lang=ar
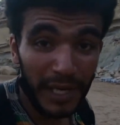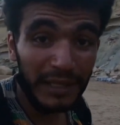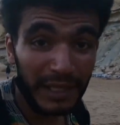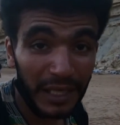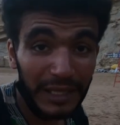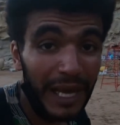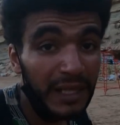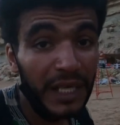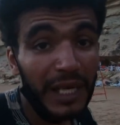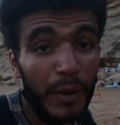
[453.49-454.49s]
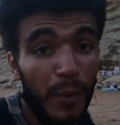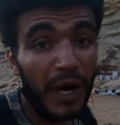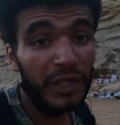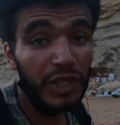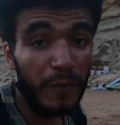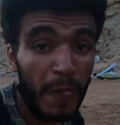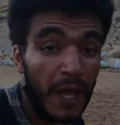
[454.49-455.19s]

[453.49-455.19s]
كانت تقطعت ديك لابارشي